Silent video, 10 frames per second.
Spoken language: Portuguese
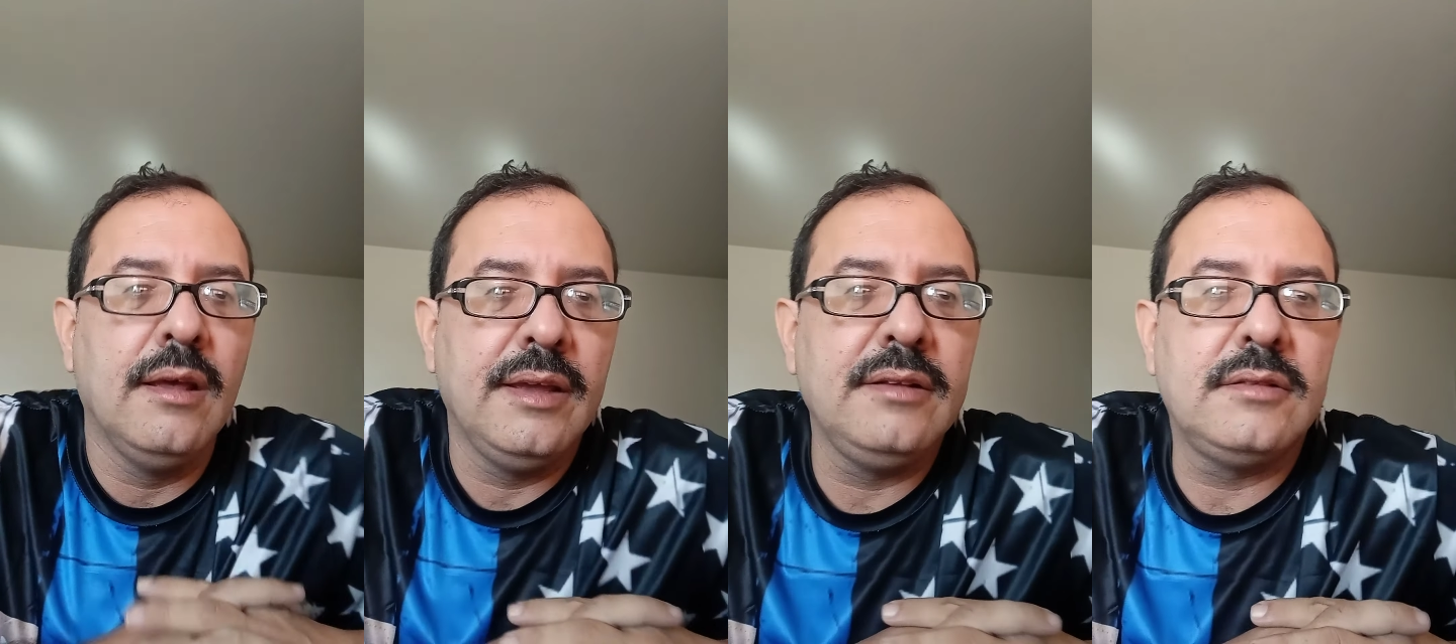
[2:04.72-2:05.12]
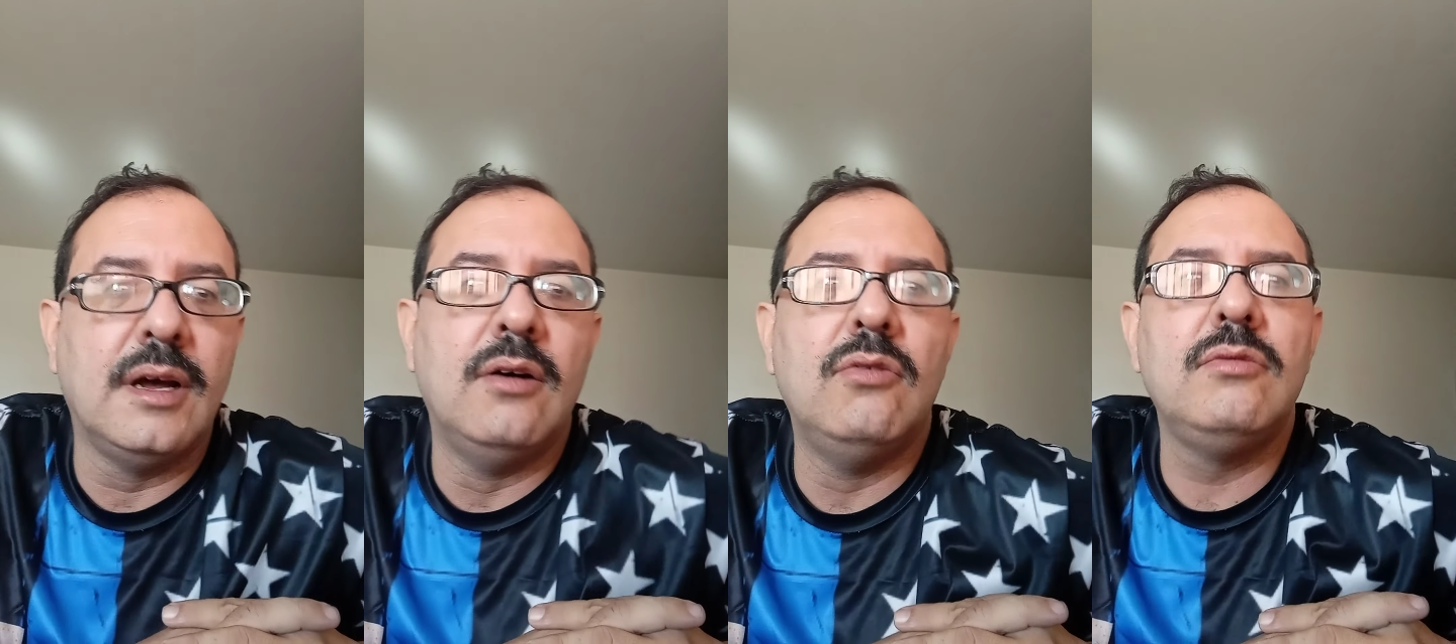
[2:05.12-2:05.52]

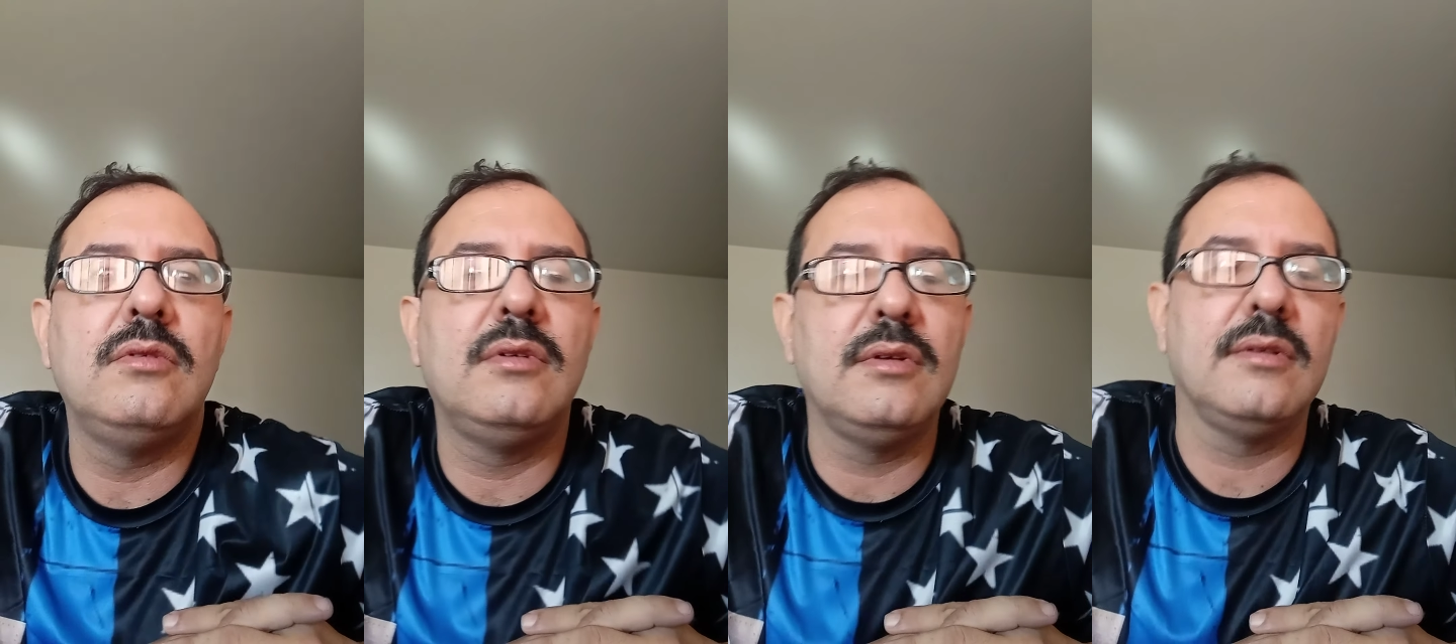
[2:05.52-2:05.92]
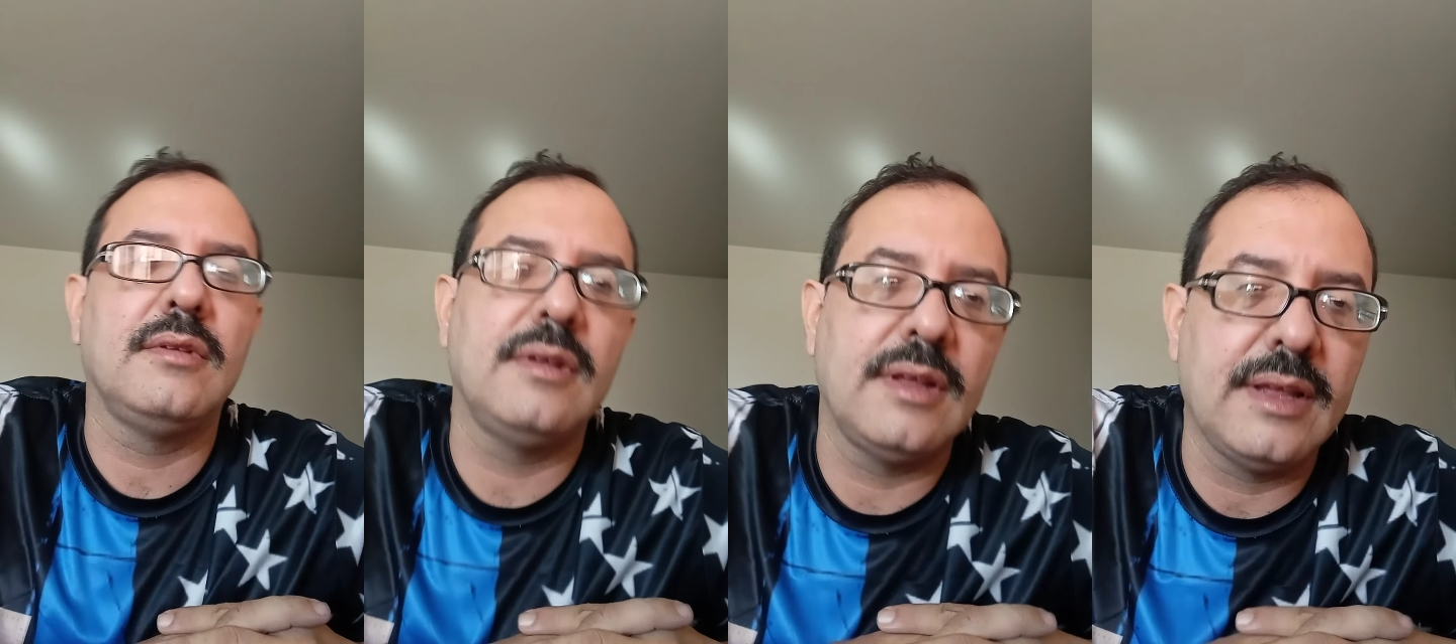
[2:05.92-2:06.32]
Então,
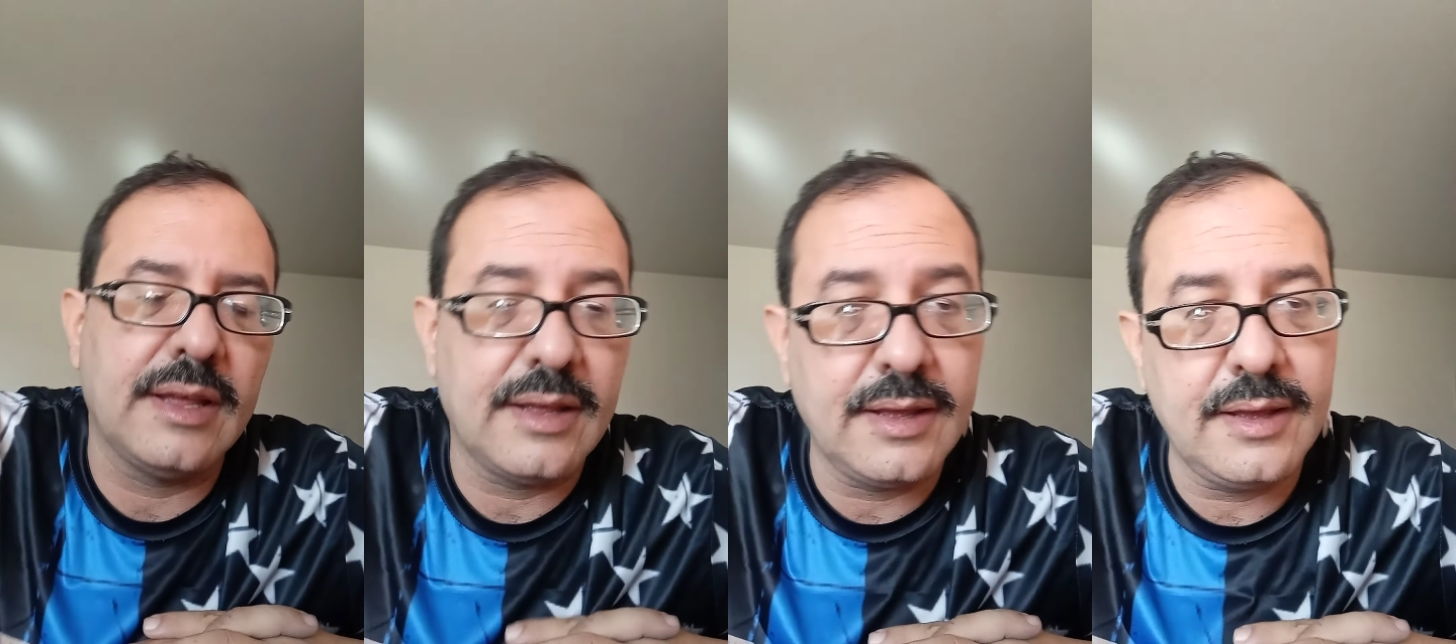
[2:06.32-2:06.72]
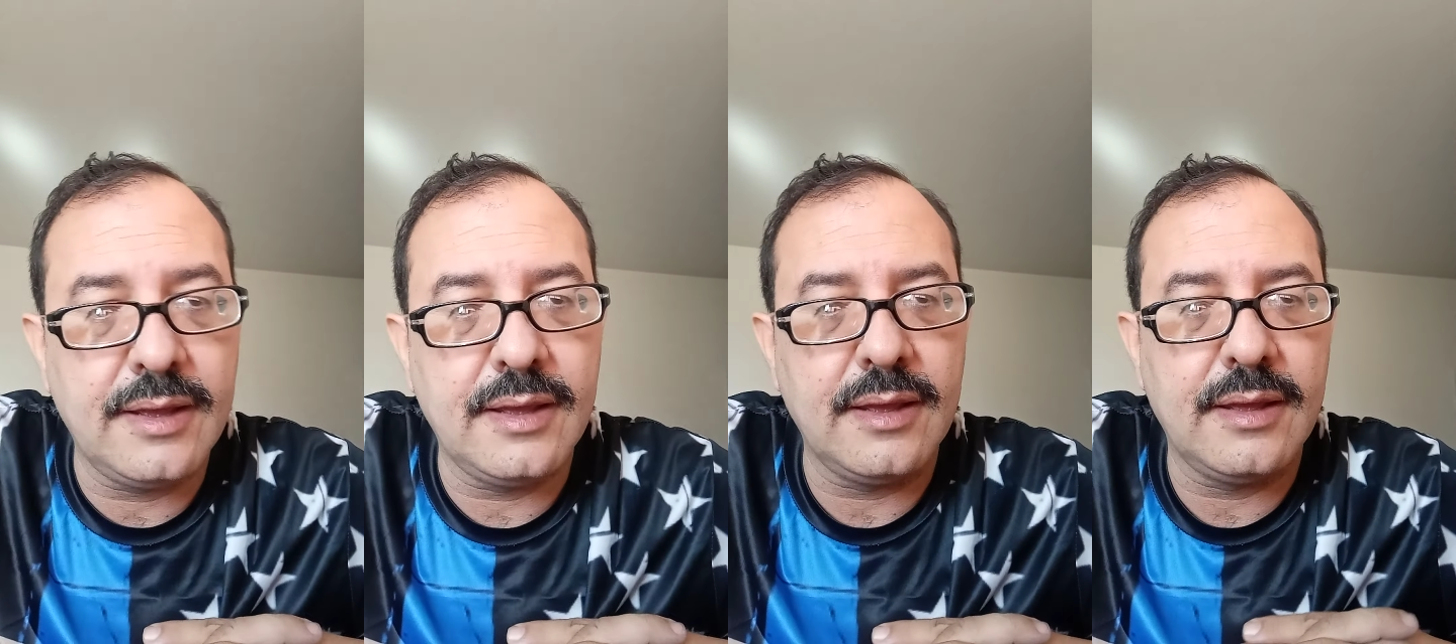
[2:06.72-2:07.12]

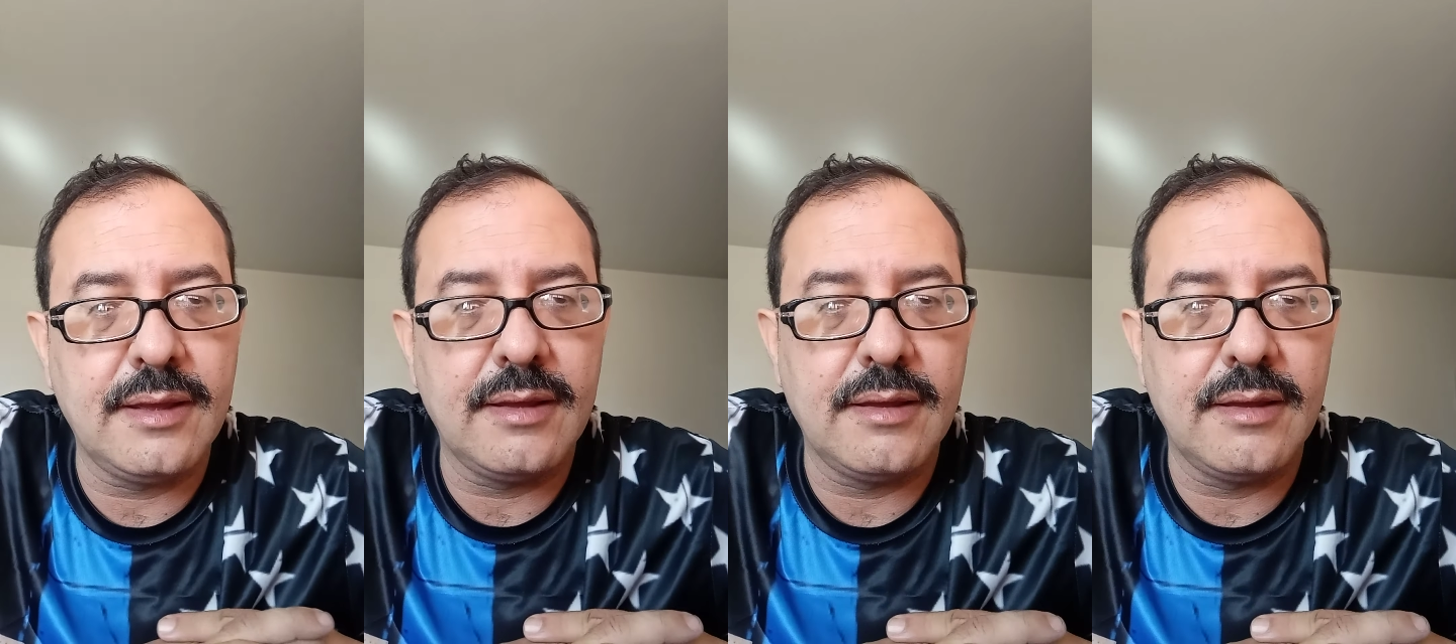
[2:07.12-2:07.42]
é,